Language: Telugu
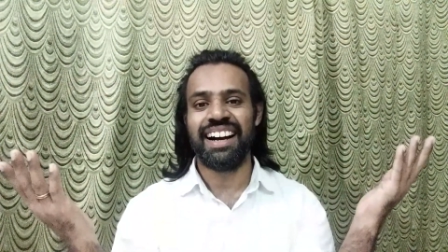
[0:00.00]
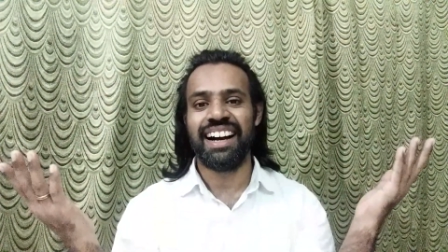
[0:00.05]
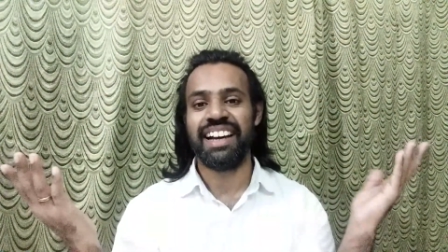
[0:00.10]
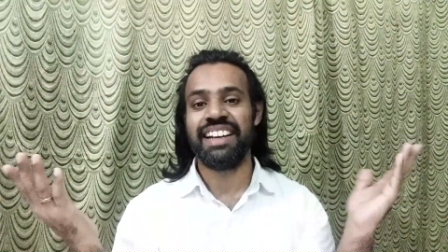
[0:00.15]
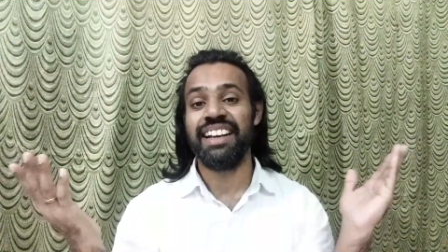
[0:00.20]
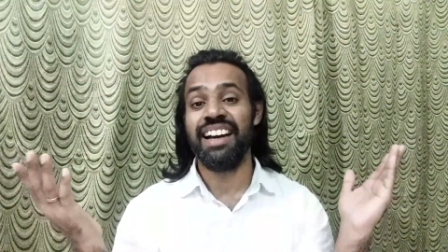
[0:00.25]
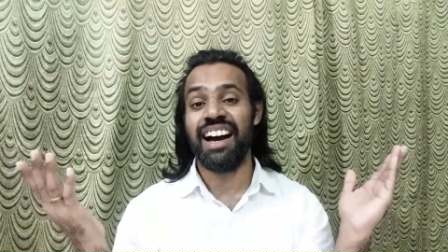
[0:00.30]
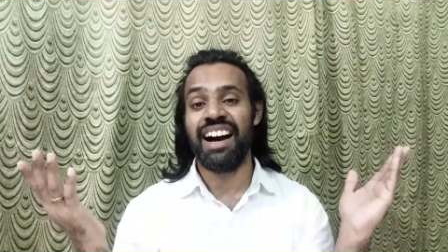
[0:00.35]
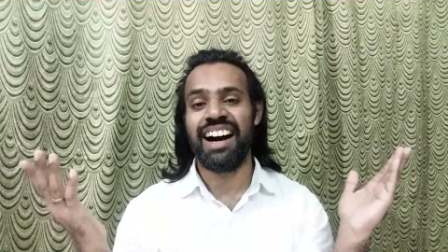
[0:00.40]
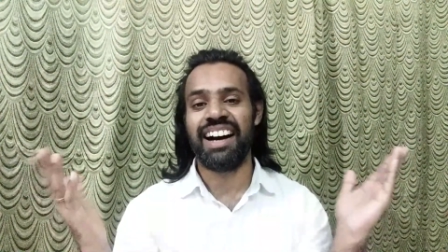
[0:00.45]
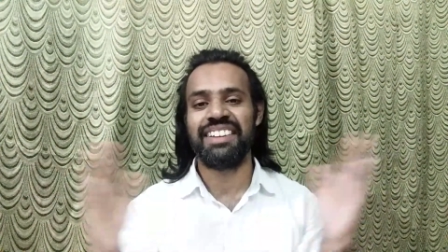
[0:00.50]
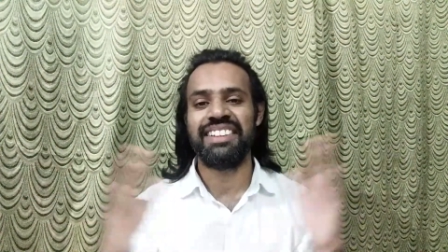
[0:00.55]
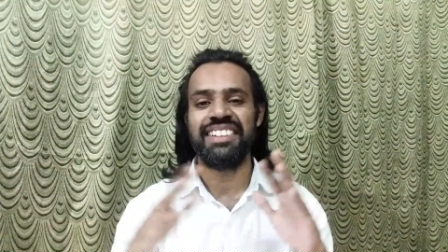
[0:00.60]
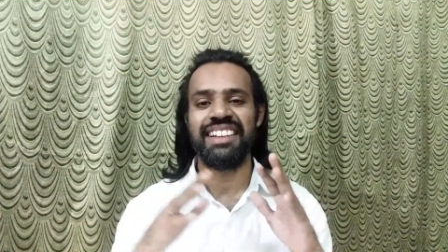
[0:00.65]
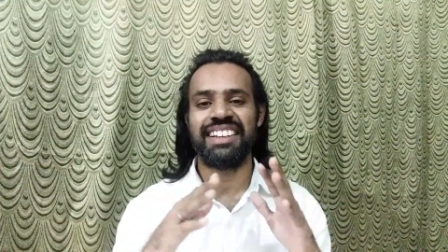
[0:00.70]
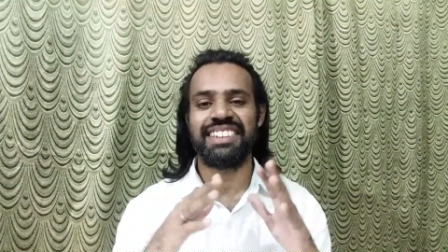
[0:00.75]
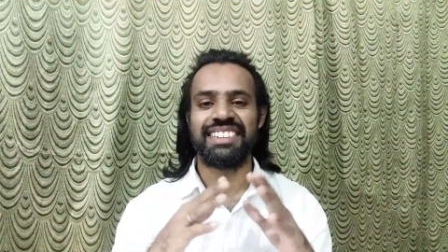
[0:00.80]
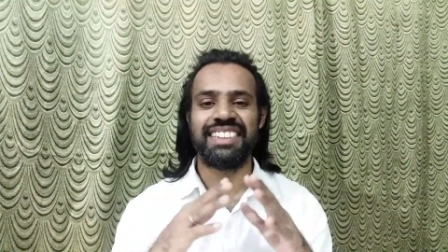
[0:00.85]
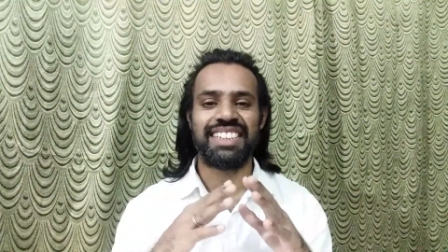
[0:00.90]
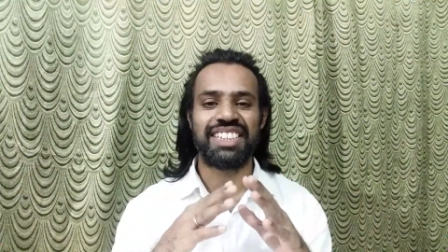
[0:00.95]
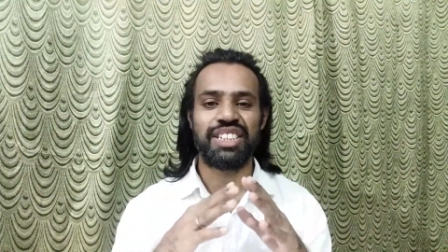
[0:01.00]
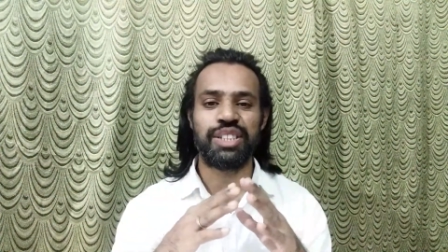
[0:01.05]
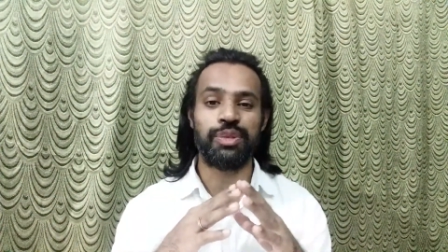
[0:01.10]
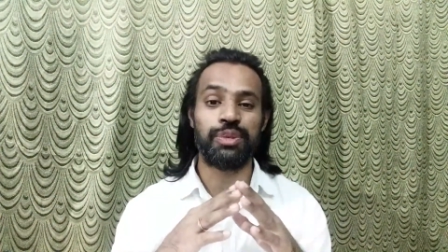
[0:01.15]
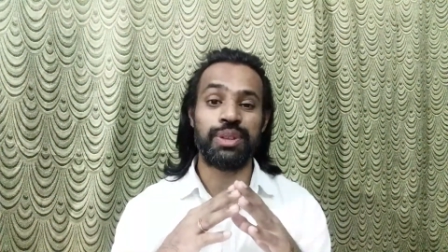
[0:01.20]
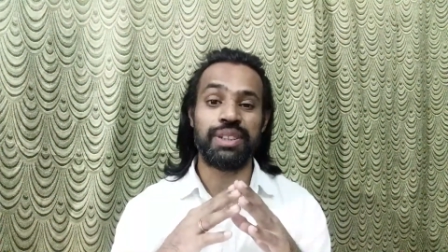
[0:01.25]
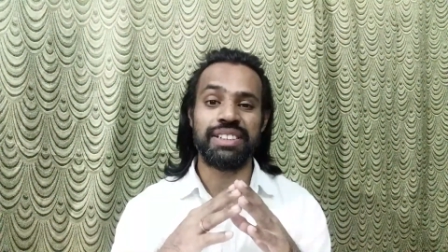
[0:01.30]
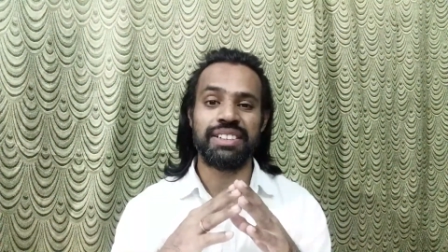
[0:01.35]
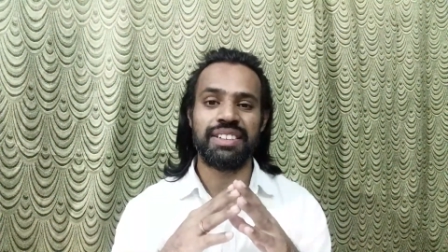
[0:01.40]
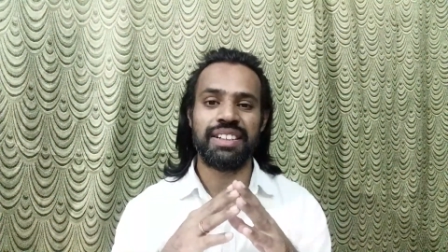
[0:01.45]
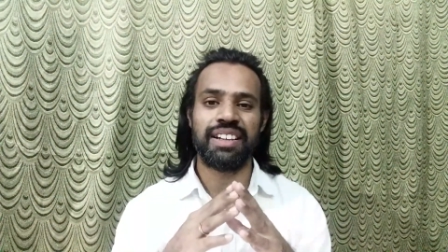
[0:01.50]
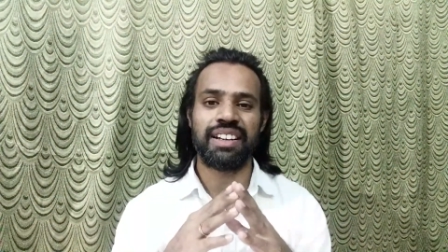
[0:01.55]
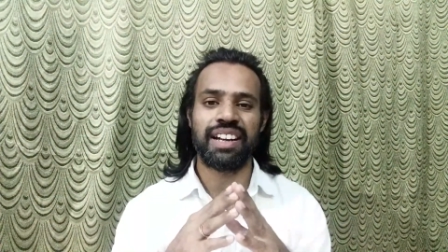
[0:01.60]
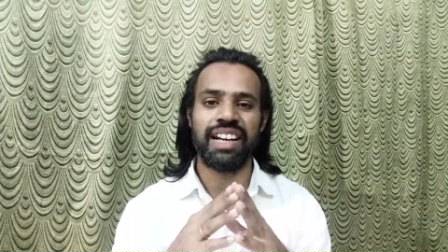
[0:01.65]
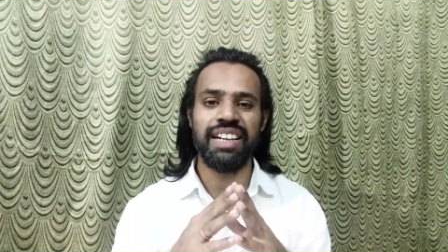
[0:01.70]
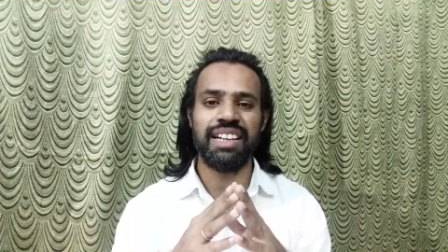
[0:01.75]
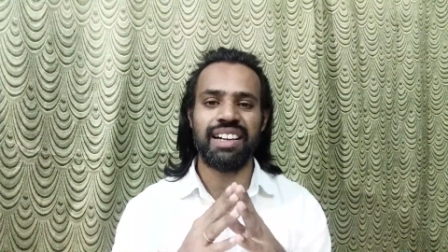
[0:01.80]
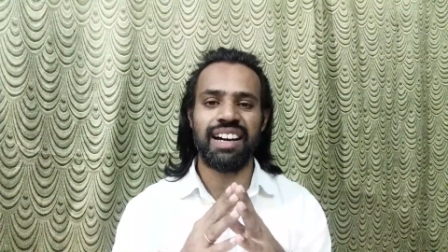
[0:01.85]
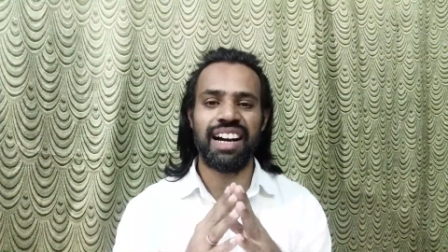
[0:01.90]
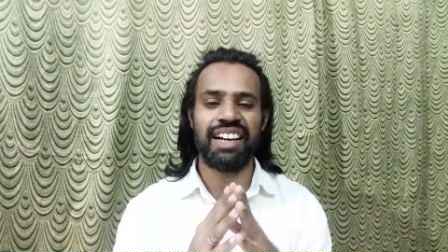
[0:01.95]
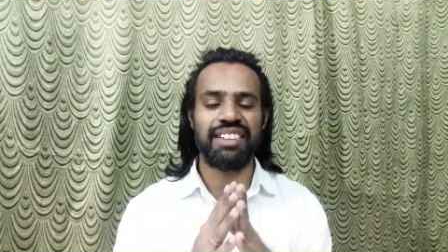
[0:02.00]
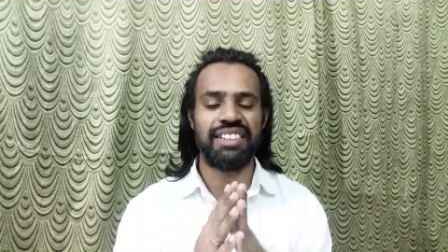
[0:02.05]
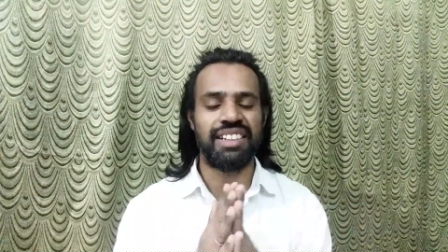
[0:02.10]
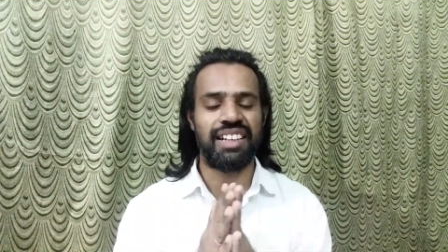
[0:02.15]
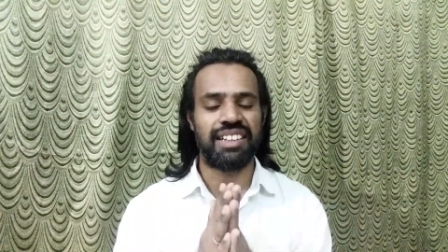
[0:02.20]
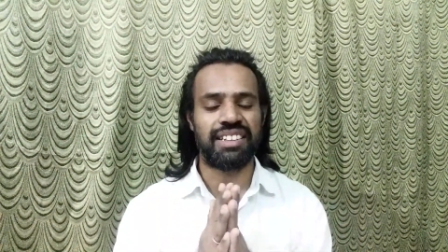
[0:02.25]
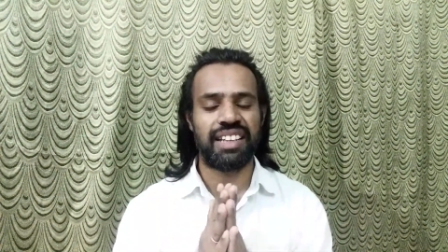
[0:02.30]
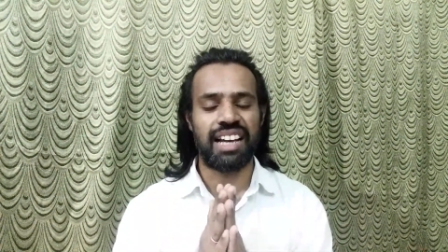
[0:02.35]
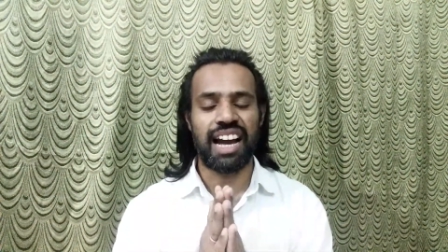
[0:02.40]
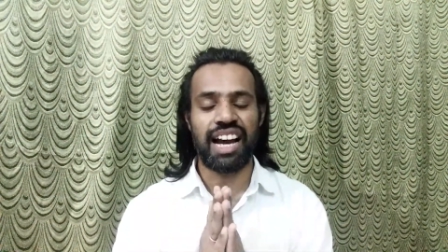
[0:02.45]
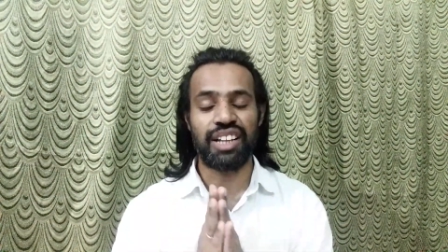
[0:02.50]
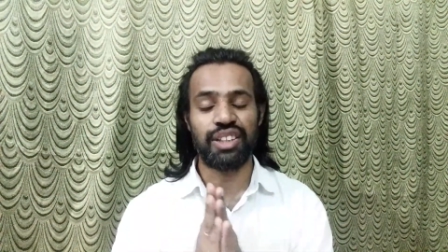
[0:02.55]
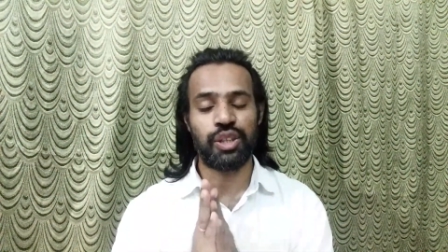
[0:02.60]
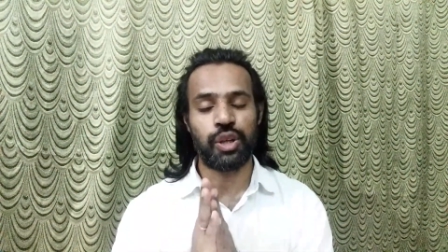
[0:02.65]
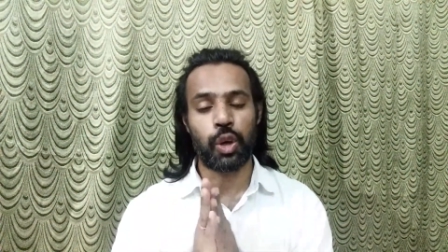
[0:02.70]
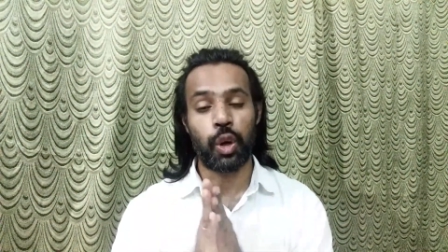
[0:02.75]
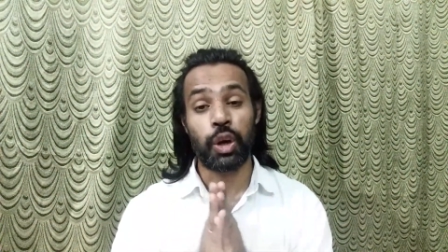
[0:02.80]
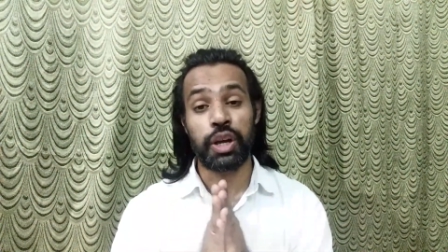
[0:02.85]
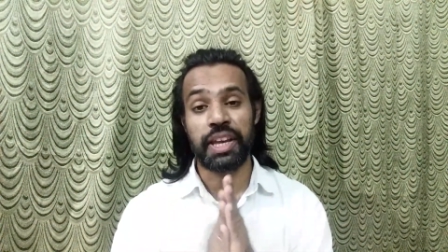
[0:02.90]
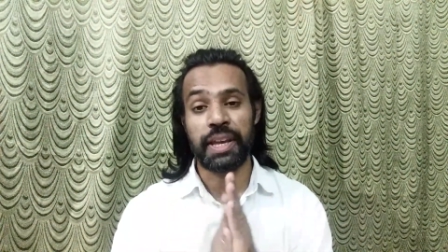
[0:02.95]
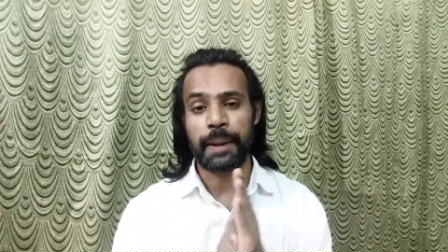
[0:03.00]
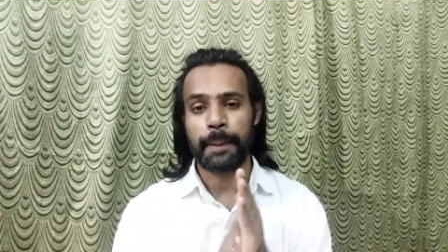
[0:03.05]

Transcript: ఆయన ఆదినాథ శివుడు రైట్ ఆదినాథ్ ఆది యోగి